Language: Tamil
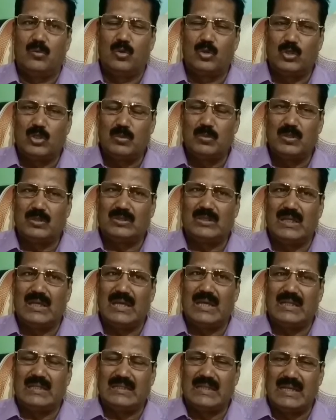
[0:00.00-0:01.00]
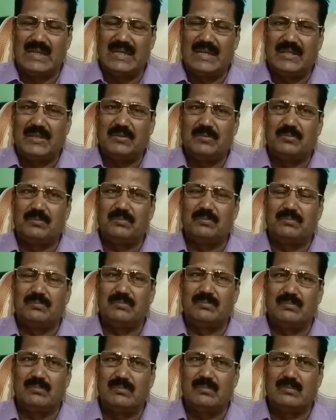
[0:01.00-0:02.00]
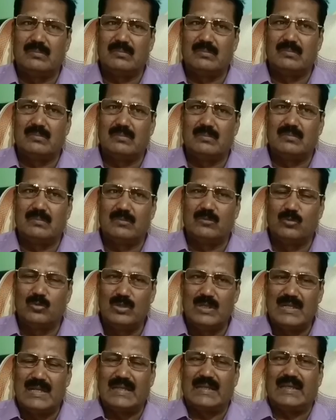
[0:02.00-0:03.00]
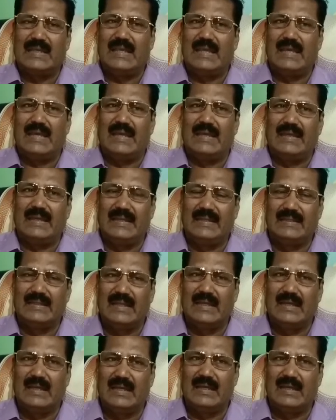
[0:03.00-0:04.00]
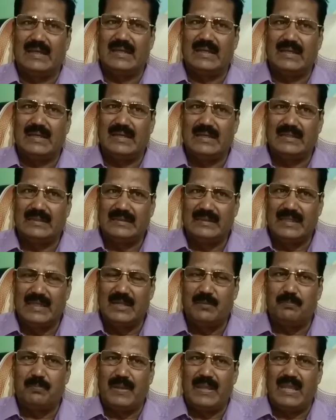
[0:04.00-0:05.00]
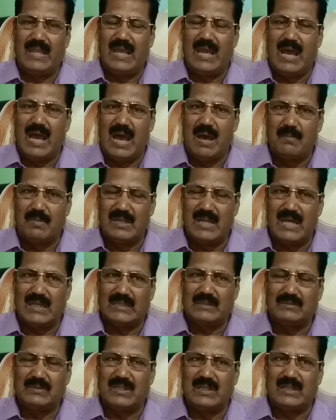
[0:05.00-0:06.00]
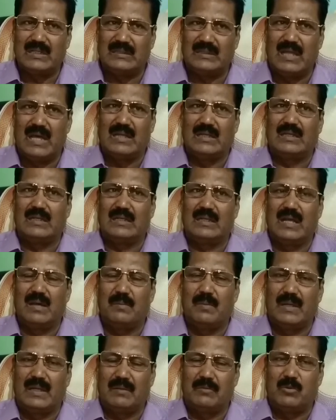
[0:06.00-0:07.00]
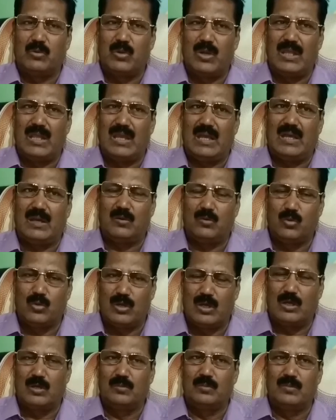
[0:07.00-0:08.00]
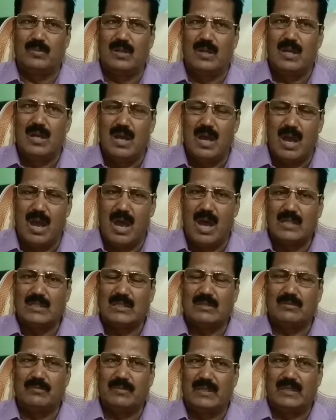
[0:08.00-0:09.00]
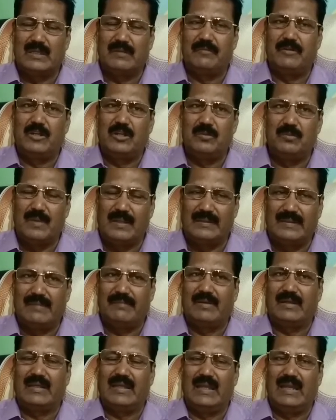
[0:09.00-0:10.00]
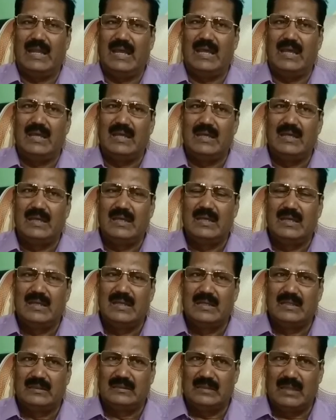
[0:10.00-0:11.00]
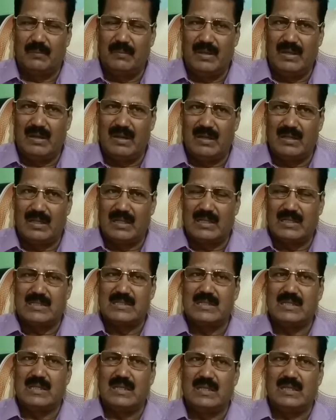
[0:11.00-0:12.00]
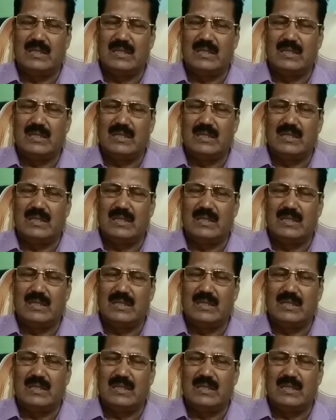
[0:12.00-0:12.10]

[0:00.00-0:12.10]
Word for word: ஒட்டுமொத்த நன்மையும் உள்ளடக்கிய இந்த தீர்ப்பை அமலாக்குவதற்குத்தான் நாம் அனைவருடைய குரலும் ஆதரவும் இருக்க வேண்டும் அந்த வகையில் தமிழ்நாடு அரசு